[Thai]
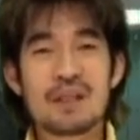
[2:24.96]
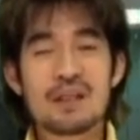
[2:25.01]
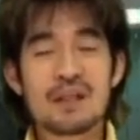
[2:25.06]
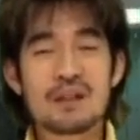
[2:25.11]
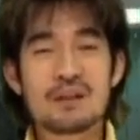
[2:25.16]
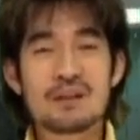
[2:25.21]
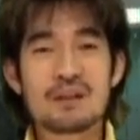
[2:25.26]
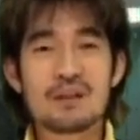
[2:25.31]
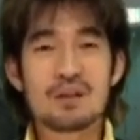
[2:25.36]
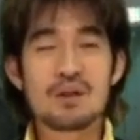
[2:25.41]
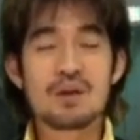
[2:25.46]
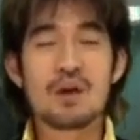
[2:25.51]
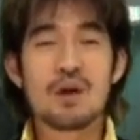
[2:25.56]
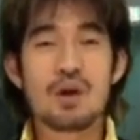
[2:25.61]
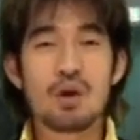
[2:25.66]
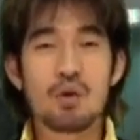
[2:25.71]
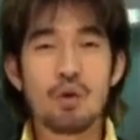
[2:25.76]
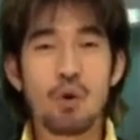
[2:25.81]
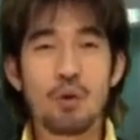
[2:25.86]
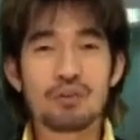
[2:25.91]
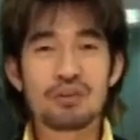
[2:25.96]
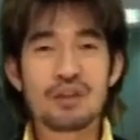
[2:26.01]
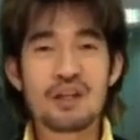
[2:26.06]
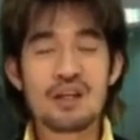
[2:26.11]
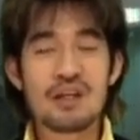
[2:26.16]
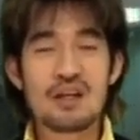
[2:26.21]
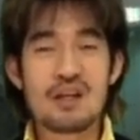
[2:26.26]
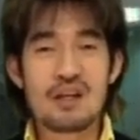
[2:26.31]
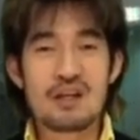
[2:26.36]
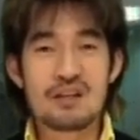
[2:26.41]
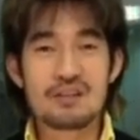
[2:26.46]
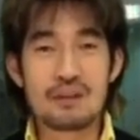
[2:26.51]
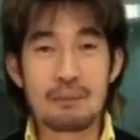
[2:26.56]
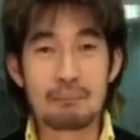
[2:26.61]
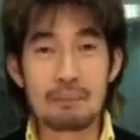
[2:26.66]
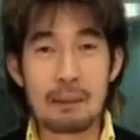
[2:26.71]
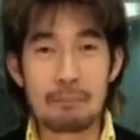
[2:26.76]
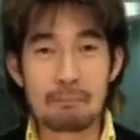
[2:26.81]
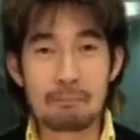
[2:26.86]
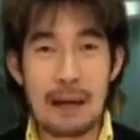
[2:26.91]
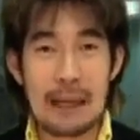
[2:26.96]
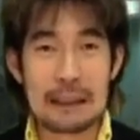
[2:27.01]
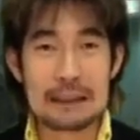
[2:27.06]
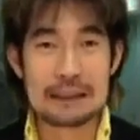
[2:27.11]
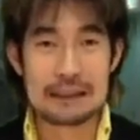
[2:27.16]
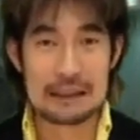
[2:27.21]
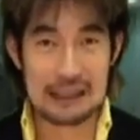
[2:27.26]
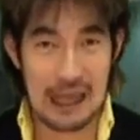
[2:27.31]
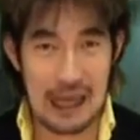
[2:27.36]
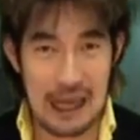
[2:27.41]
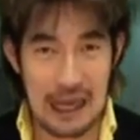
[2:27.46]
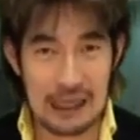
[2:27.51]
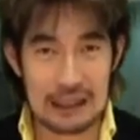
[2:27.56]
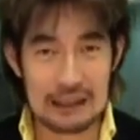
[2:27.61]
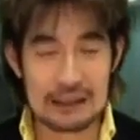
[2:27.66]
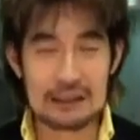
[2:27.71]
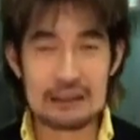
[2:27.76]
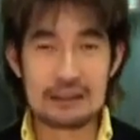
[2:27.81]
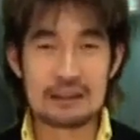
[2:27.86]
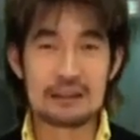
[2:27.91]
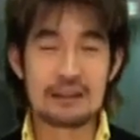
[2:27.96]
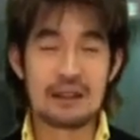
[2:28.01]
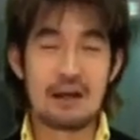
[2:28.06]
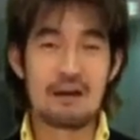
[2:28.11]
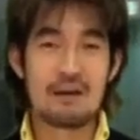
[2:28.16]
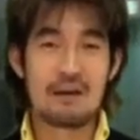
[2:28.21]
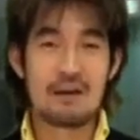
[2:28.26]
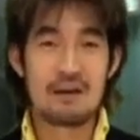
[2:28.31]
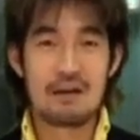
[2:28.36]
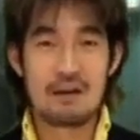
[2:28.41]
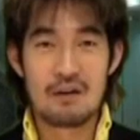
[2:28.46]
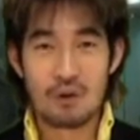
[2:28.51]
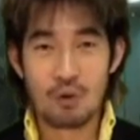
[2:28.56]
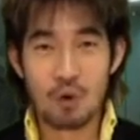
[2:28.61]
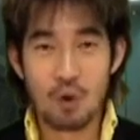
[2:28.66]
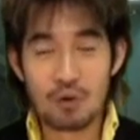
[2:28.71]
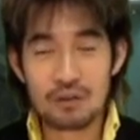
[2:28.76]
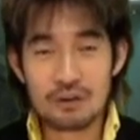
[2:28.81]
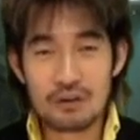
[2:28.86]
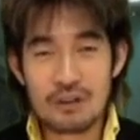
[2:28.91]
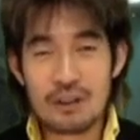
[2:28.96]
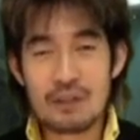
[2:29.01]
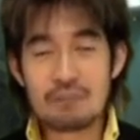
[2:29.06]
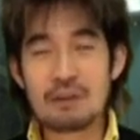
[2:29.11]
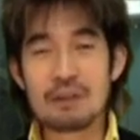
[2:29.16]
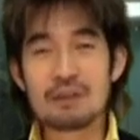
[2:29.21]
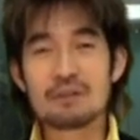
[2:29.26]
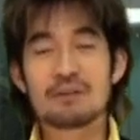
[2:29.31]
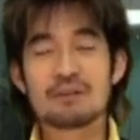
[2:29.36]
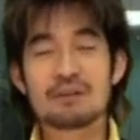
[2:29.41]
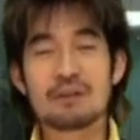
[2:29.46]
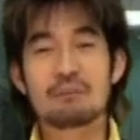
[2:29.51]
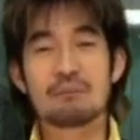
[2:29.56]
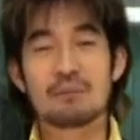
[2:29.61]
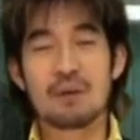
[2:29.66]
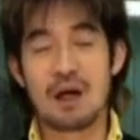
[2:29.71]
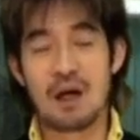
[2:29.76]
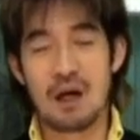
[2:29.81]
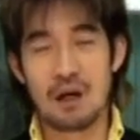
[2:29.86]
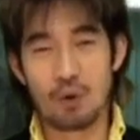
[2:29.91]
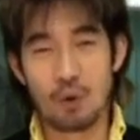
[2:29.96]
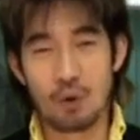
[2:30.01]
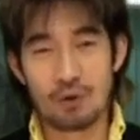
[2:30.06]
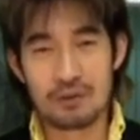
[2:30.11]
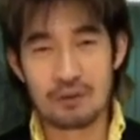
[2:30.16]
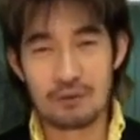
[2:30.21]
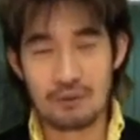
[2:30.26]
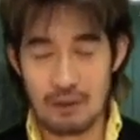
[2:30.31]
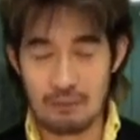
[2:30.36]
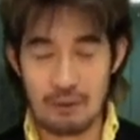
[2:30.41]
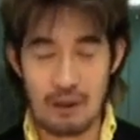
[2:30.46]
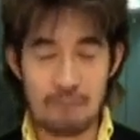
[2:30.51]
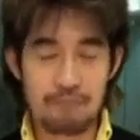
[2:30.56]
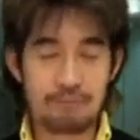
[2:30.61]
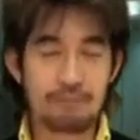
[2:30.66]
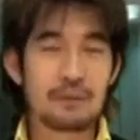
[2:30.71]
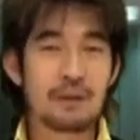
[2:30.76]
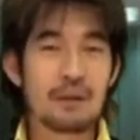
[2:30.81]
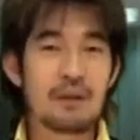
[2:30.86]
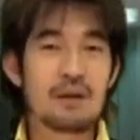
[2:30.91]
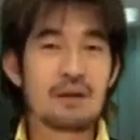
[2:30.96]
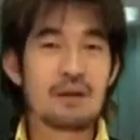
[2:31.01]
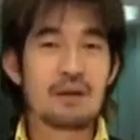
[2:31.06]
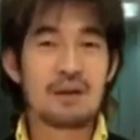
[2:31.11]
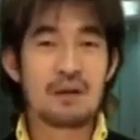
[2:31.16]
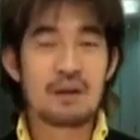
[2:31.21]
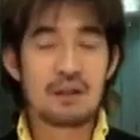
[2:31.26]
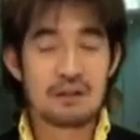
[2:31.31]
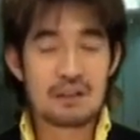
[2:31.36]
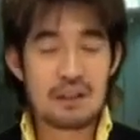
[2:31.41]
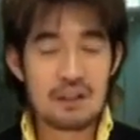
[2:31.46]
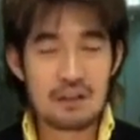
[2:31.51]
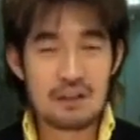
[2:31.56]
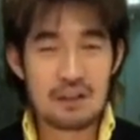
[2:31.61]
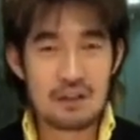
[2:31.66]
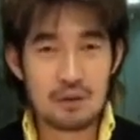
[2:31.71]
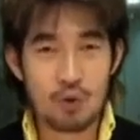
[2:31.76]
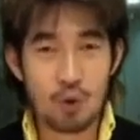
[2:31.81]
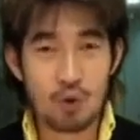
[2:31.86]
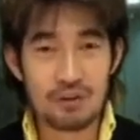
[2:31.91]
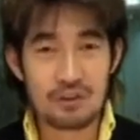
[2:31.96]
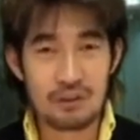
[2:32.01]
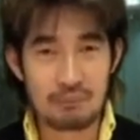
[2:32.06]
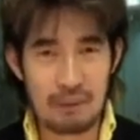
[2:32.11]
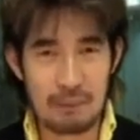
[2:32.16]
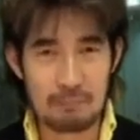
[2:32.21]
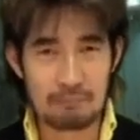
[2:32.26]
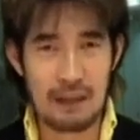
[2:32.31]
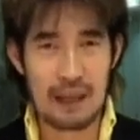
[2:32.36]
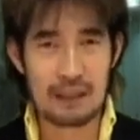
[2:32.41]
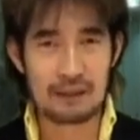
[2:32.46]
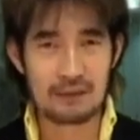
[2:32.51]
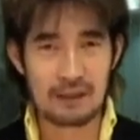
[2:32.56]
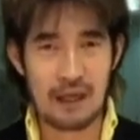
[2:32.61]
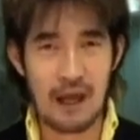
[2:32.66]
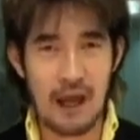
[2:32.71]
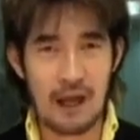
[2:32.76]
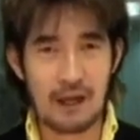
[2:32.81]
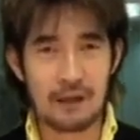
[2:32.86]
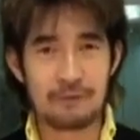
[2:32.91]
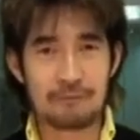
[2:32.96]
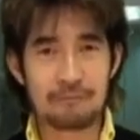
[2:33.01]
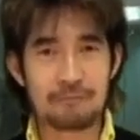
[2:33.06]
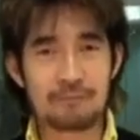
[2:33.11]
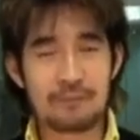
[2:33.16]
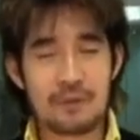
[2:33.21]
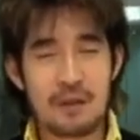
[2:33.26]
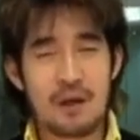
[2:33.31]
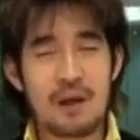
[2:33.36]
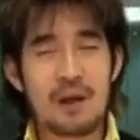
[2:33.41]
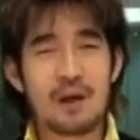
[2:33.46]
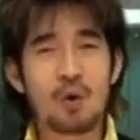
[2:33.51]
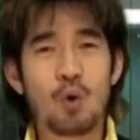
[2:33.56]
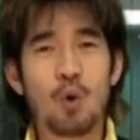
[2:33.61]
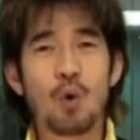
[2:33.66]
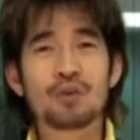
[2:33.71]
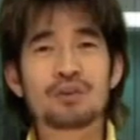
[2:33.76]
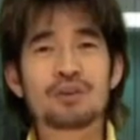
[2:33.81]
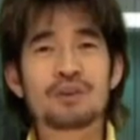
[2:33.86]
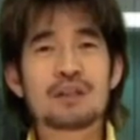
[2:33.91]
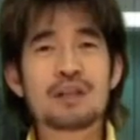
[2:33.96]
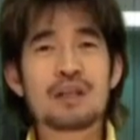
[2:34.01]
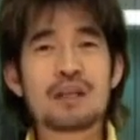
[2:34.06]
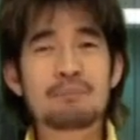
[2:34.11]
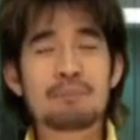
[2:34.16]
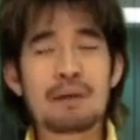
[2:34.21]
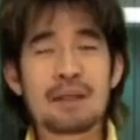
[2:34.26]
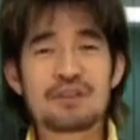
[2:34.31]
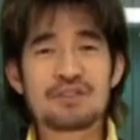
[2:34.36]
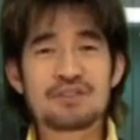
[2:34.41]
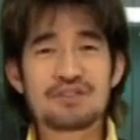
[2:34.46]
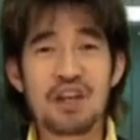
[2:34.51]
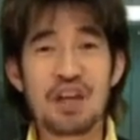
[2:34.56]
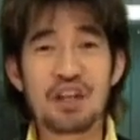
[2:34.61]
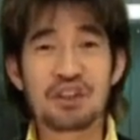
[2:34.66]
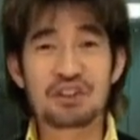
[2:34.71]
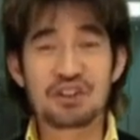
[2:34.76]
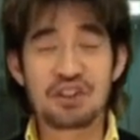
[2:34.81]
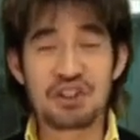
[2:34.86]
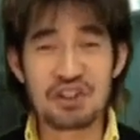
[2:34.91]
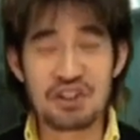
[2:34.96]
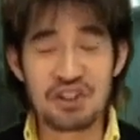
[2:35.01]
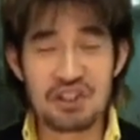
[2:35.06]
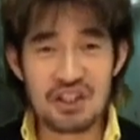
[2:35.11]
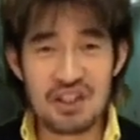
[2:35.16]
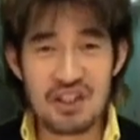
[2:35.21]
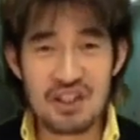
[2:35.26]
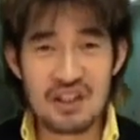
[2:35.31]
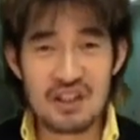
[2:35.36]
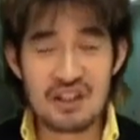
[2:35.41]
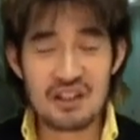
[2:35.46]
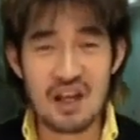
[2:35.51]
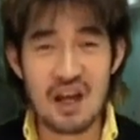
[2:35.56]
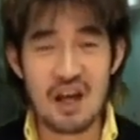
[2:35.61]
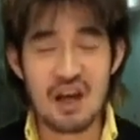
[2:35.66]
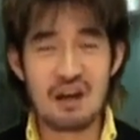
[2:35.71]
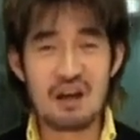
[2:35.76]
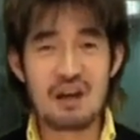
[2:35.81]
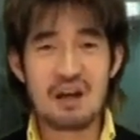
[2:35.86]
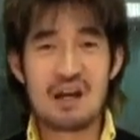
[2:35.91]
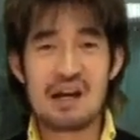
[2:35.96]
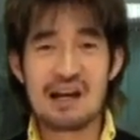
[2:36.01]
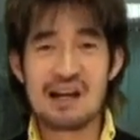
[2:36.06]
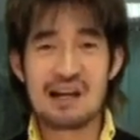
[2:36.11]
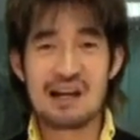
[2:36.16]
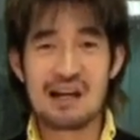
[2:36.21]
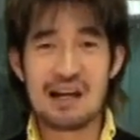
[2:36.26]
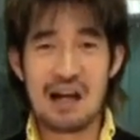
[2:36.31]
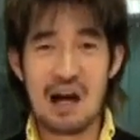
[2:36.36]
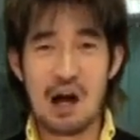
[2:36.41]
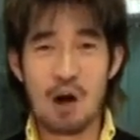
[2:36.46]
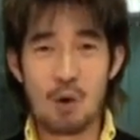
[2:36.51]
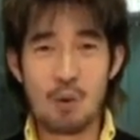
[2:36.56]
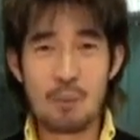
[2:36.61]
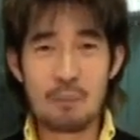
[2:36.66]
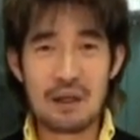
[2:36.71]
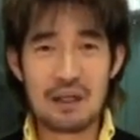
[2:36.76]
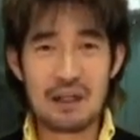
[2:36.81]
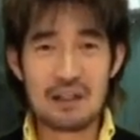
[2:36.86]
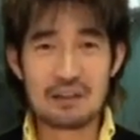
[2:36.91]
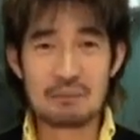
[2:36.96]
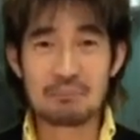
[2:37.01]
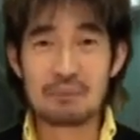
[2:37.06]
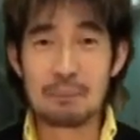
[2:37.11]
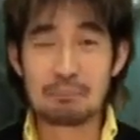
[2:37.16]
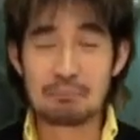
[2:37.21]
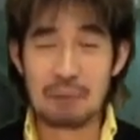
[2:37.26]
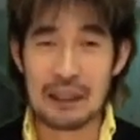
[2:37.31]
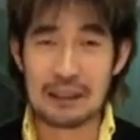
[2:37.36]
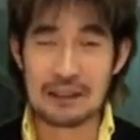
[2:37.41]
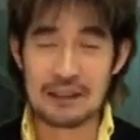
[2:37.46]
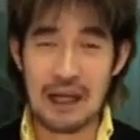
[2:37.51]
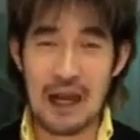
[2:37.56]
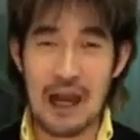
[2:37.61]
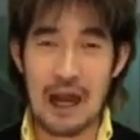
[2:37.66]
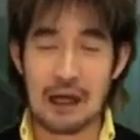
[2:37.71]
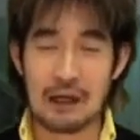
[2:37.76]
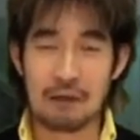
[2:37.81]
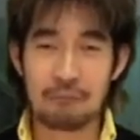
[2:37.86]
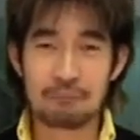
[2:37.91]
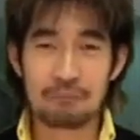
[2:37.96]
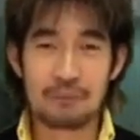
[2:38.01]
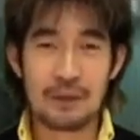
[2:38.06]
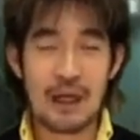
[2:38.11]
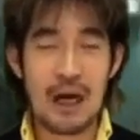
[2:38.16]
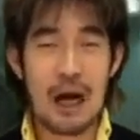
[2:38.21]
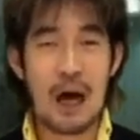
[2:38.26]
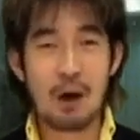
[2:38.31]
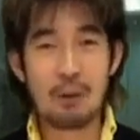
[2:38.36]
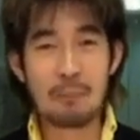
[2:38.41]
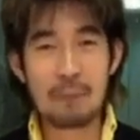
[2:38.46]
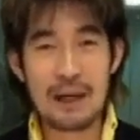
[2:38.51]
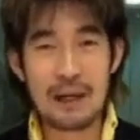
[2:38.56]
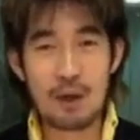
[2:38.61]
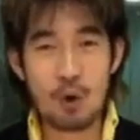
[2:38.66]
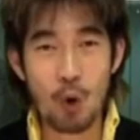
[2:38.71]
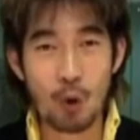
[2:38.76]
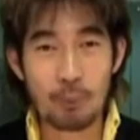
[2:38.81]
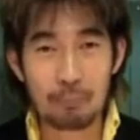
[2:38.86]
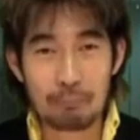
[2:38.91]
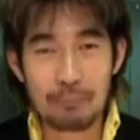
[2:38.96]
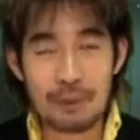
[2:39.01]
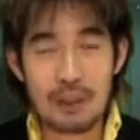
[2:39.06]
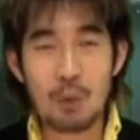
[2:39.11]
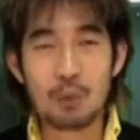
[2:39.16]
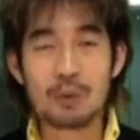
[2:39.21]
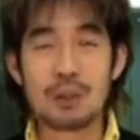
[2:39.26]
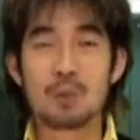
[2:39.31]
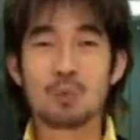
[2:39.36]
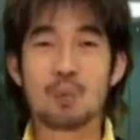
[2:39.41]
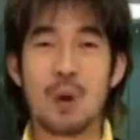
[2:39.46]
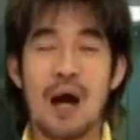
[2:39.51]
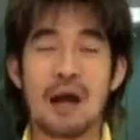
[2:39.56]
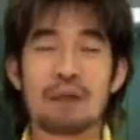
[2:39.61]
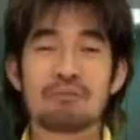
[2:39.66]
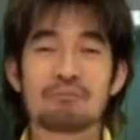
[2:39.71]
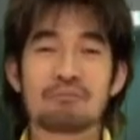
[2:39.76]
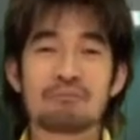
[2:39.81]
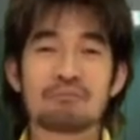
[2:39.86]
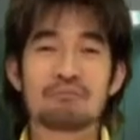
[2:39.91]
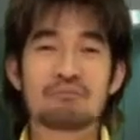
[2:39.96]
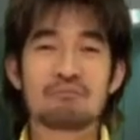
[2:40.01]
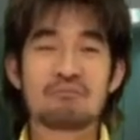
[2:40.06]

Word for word: นี่ก็คือคนที่สำเร็จปานกลางนะฮะคนที่เป็นคนทำไมนี่คือคนสำเร็จปานกลาง คนที่เป็นเศรษฐีนะฮะเขาไม่ได้สำเร็จปานกลาง เขาไม่อดเปรี้ยวกินหวาน